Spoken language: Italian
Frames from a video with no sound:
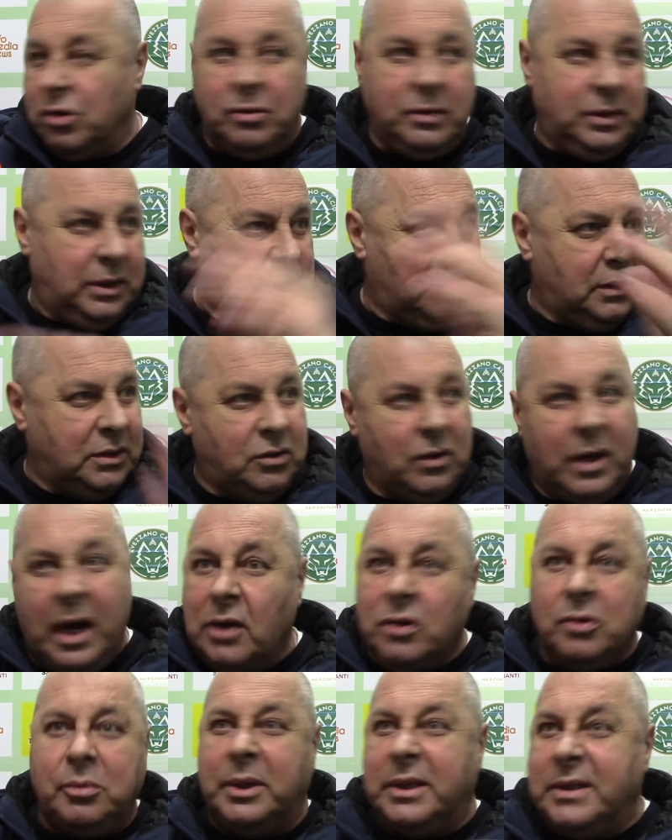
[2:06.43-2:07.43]
quindi in questo
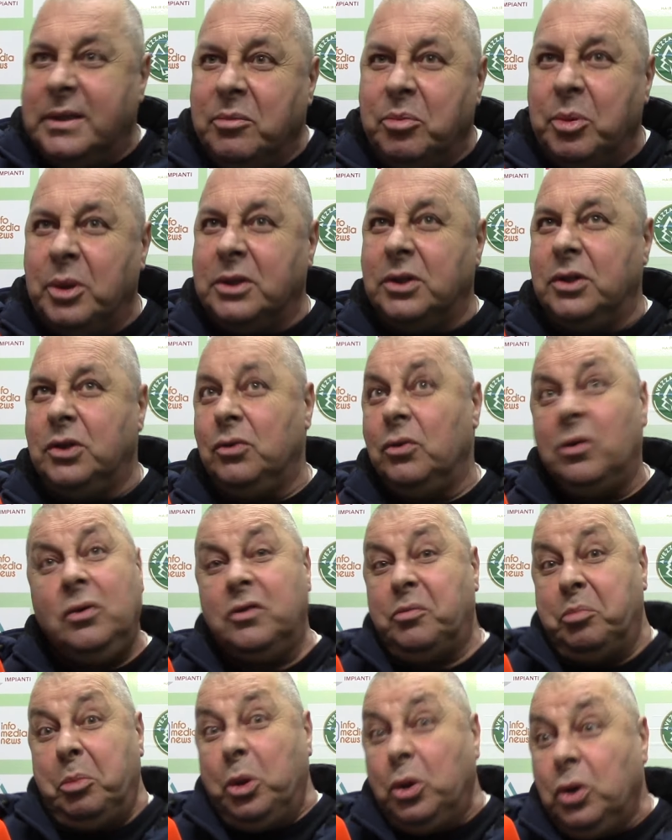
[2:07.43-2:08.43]
caso per esempio l'assessore dello
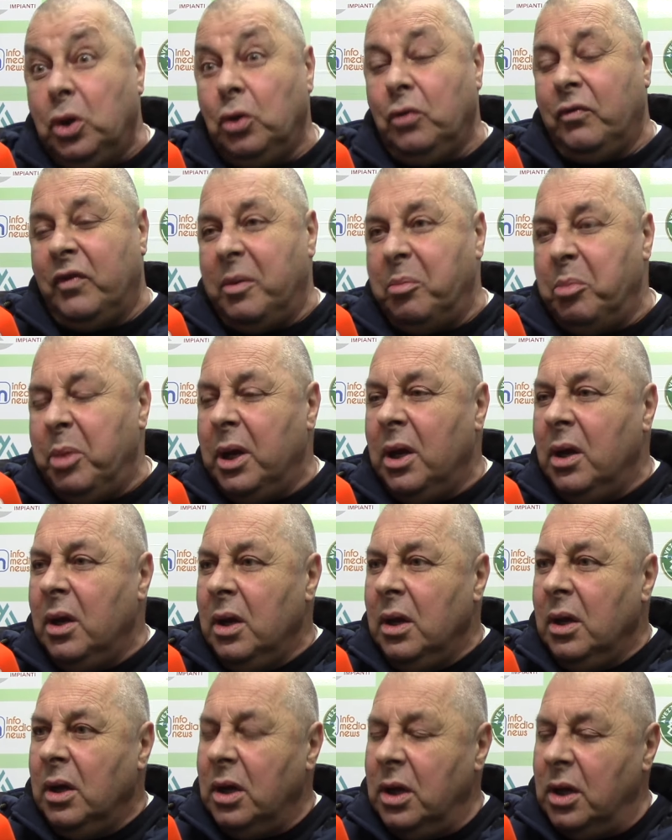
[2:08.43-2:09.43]
sport, dovrebbe
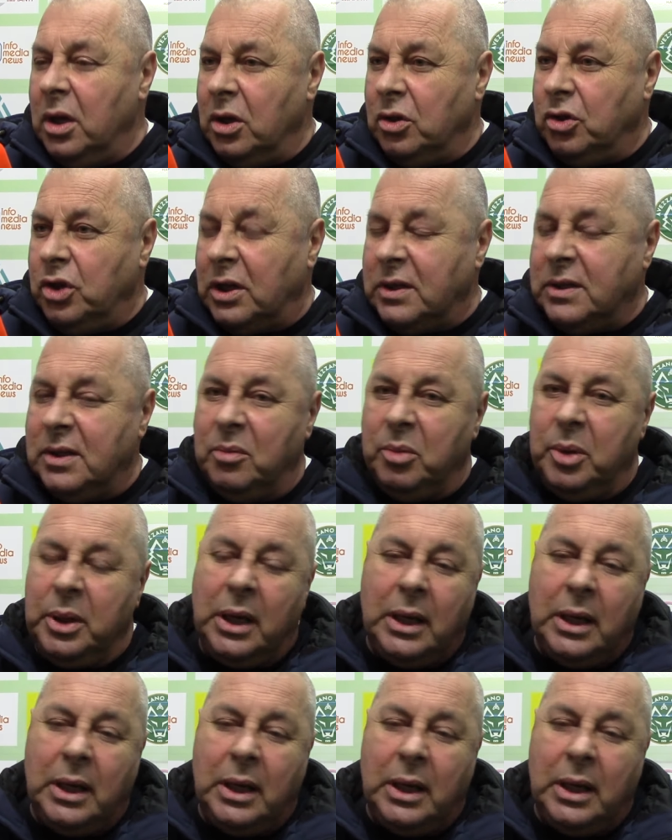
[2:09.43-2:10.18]
eh, già sapere.